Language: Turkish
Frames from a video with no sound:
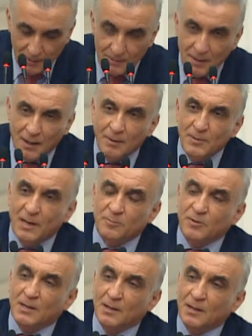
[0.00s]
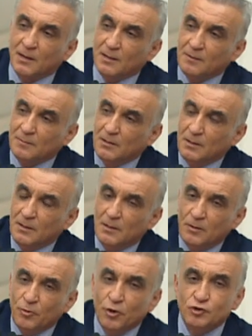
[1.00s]
Değerli milletvekilleri,
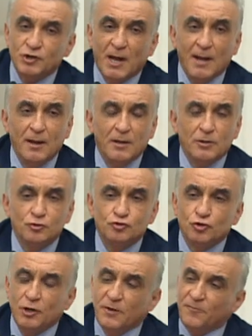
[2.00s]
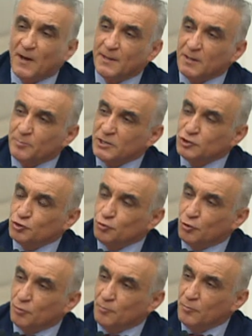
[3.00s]
önce şunu ifade etmek
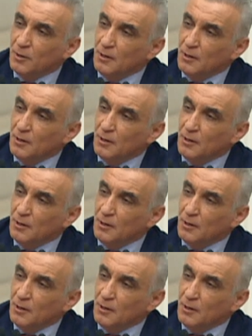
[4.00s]
istiyorum.